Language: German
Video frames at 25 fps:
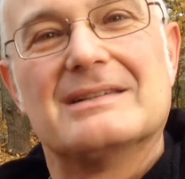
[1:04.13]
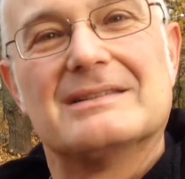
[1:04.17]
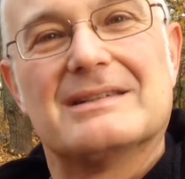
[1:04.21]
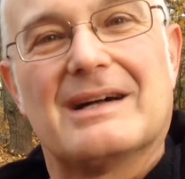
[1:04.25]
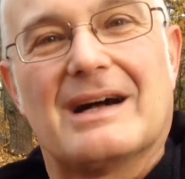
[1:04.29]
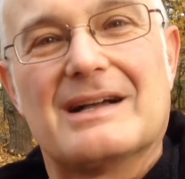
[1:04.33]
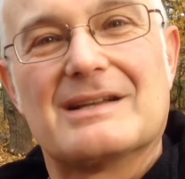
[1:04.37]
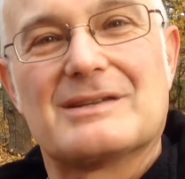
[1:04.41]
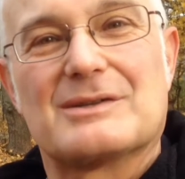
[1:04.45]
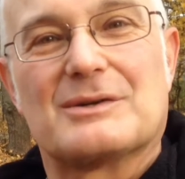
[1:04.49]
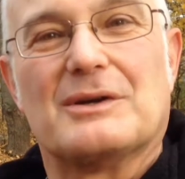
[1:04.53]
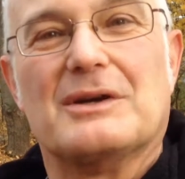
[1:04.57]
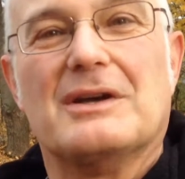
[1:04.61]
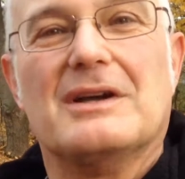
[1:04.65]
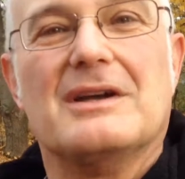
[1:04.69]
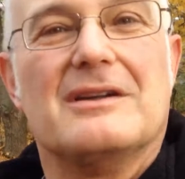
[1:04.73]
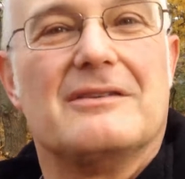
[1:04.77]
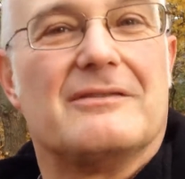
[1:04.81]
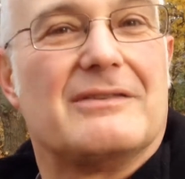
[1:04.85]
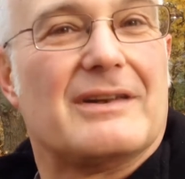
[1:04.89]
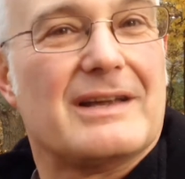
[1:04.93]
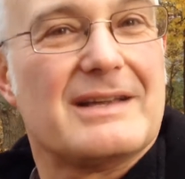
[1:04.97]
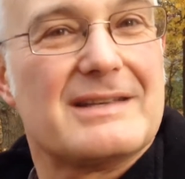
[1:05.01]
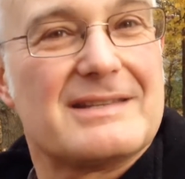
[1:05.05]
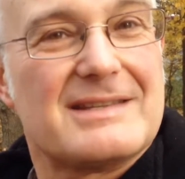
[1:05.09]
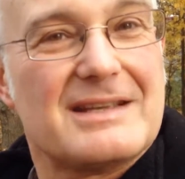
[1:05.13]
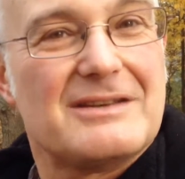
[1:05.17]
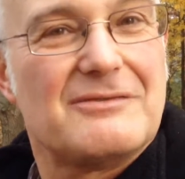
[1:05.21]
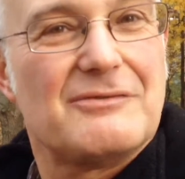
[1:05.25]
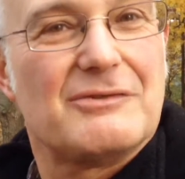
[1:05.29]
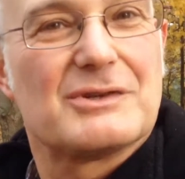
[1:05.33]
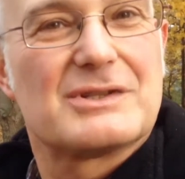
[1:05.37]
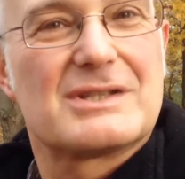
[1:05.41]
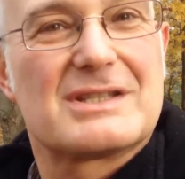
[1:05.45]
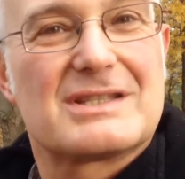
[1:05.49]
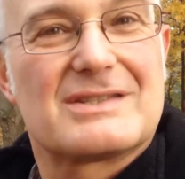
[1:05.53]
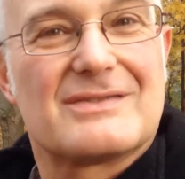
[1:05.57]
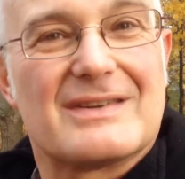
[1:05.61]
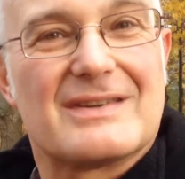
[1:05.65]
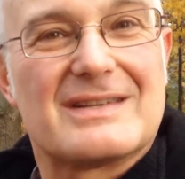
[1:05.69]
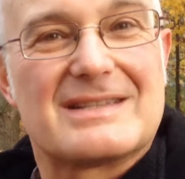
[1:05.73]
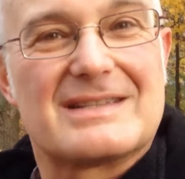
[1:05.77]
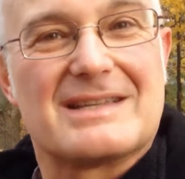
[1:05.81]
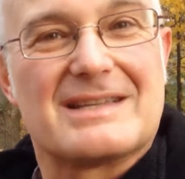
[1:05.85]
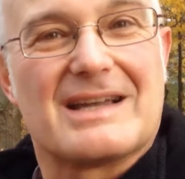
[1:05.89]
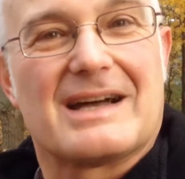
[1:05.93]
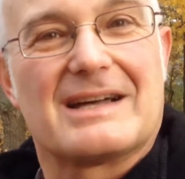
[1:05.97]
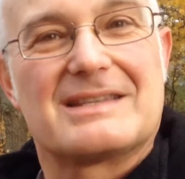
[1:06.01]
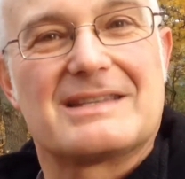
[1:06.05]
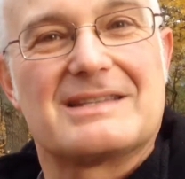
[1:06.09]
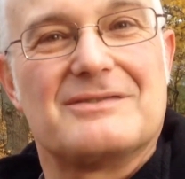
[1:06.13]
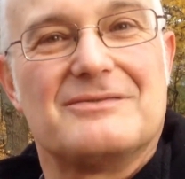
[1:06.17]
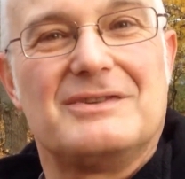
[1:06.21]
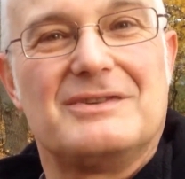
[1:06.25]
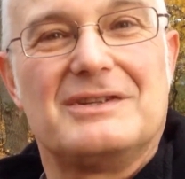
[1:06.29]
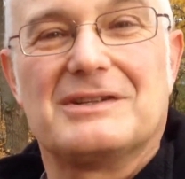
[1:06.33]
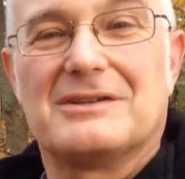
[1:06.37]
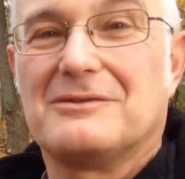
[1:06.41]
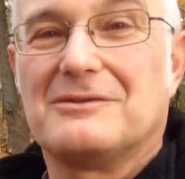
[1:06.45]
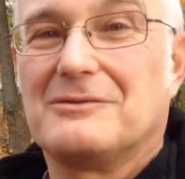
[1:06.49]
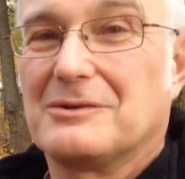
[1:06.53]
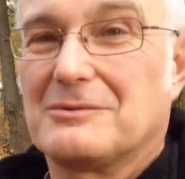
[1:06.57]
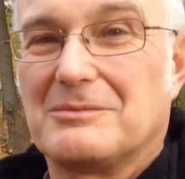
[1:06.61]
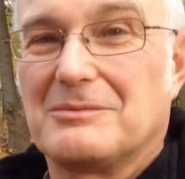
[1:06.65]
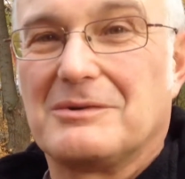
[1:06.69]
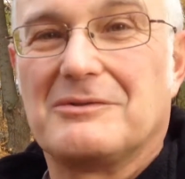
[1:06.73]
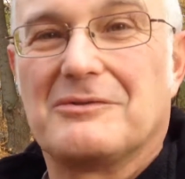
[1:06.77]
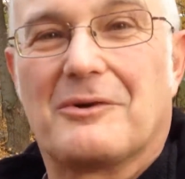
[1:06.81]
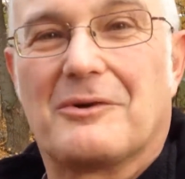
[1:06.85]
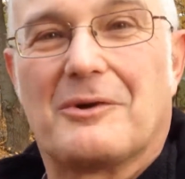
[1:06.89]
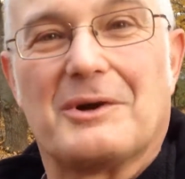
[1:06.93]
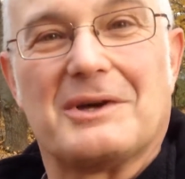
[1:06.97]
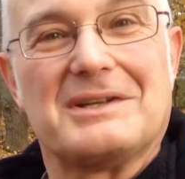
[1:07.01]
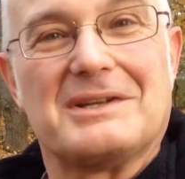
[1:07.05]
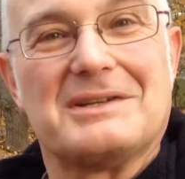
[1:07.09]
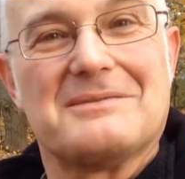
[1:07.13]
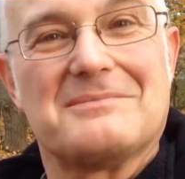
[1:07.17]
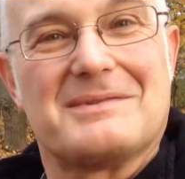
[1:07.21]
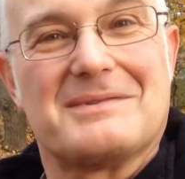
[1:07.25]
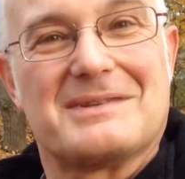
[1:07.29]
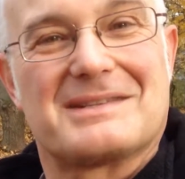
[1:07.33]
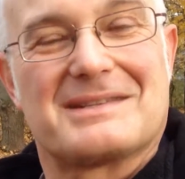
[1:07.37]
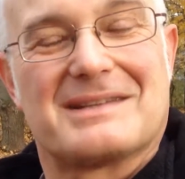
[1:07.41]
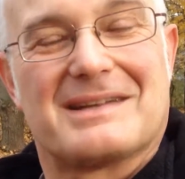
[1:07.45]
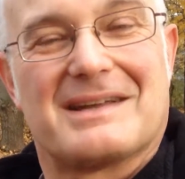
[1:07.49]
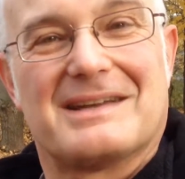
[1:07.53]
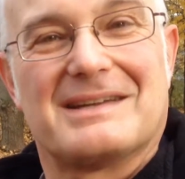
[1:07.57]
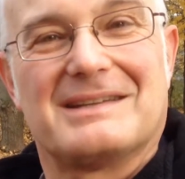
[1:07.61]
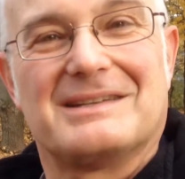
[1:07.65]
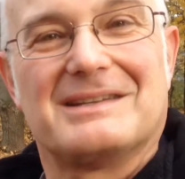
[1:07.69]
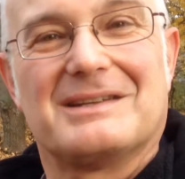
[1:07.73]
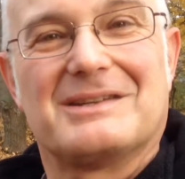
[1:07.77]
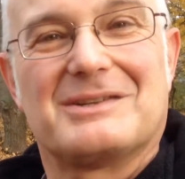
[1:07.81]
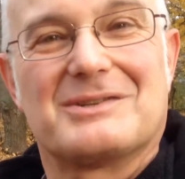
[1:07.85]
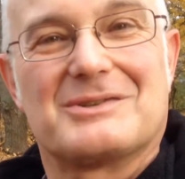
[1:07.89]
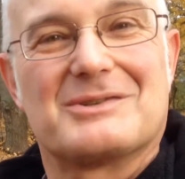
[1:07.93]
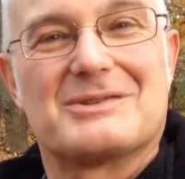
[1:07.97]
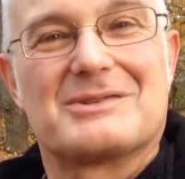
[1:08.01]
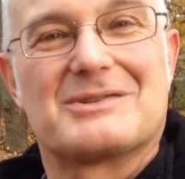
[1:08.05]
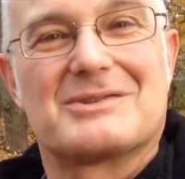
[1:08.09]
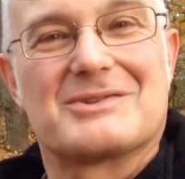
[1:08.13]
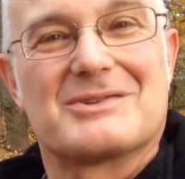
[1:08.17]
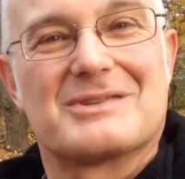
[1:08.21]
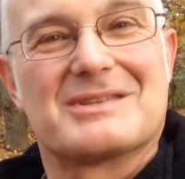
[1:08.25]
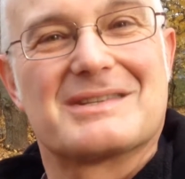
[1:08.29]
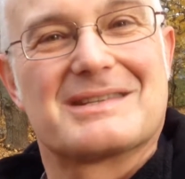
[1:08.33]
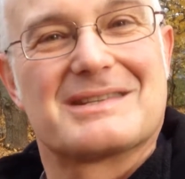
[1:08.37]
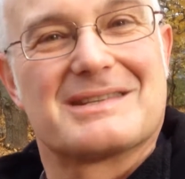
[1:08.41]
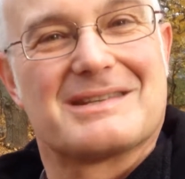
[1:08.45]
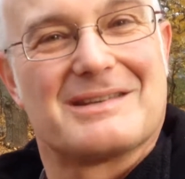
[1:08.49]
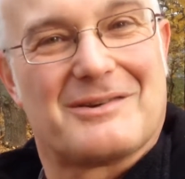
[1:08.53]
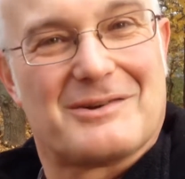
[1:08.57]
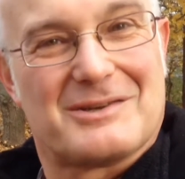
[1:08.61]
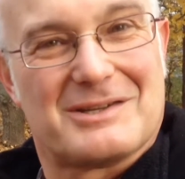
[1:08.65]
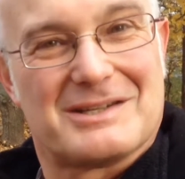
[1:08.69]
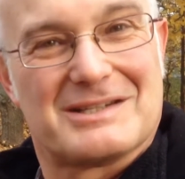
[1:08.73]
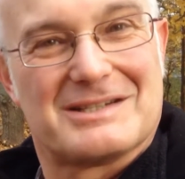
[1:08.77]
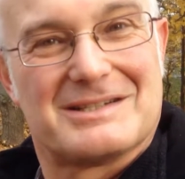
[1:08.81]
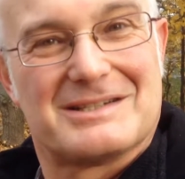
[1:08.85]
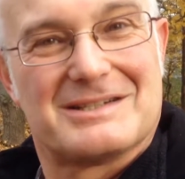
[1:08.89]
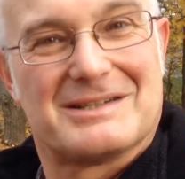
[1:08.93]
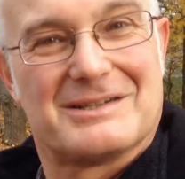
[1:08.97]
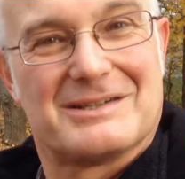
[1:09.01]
Also, vielleicht sehen wir uns 2018 wieder, würde mich freuen. Bis dahin, tschüss, tschüss, euer